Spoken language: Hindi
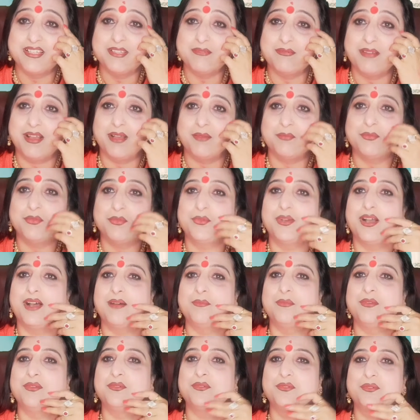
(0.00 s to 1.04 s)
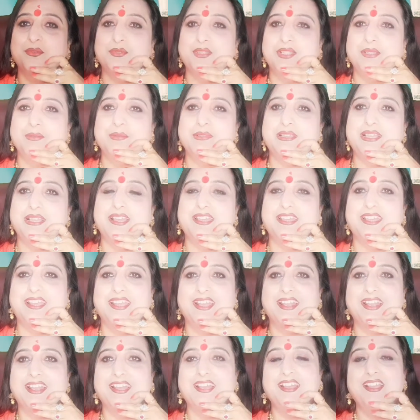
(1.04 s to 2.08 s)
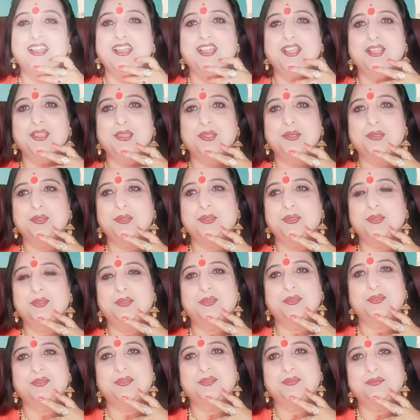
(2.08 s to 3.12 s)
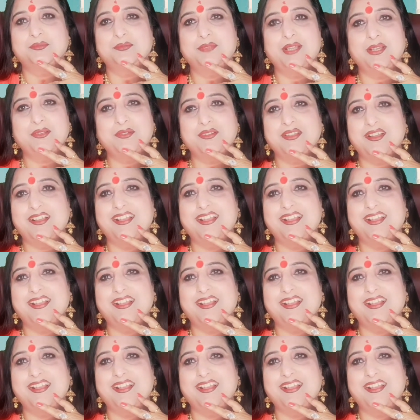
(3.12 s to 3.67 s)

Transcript: जवाब दूँ आप लोग खुद ही बताइए है ना तो मैं उनका